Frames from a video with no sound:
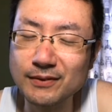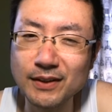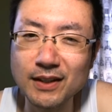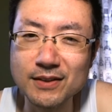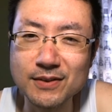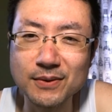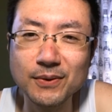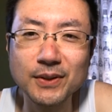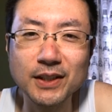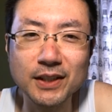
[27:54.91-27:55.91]
いやす
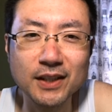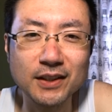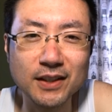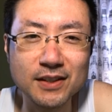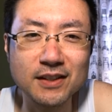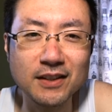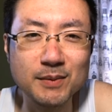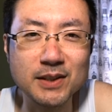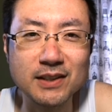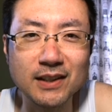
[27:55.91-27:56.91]
ごい叩き方してんな
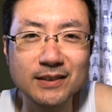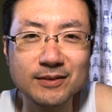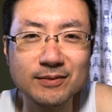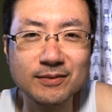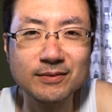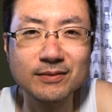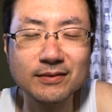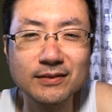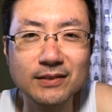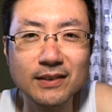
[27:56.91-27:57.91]
皆さん
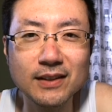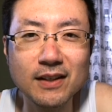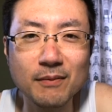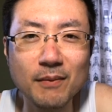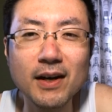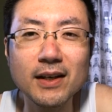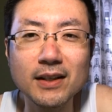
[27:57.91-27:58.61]
ま